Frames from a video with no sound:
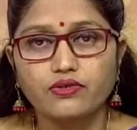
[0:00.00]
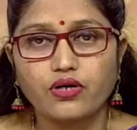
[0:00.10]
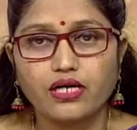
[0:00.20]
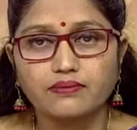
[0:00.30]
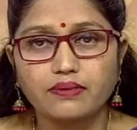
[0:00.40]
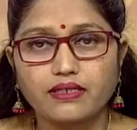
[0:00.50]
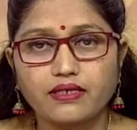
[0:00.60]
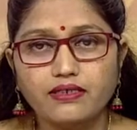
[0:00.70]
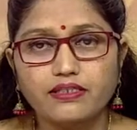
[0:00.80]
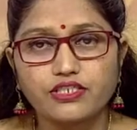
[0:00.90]
तो
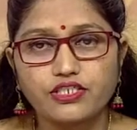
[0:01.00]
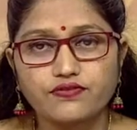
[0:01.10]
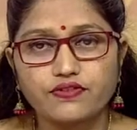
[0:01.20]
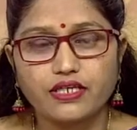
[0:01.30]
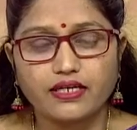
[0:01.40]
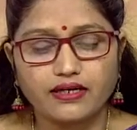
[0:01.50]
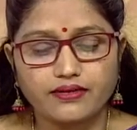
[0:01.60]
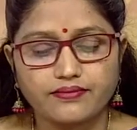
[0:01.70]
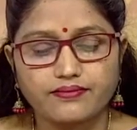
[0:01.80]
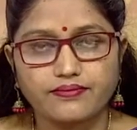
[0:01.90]
अस्पताल शिफ्ट कराएं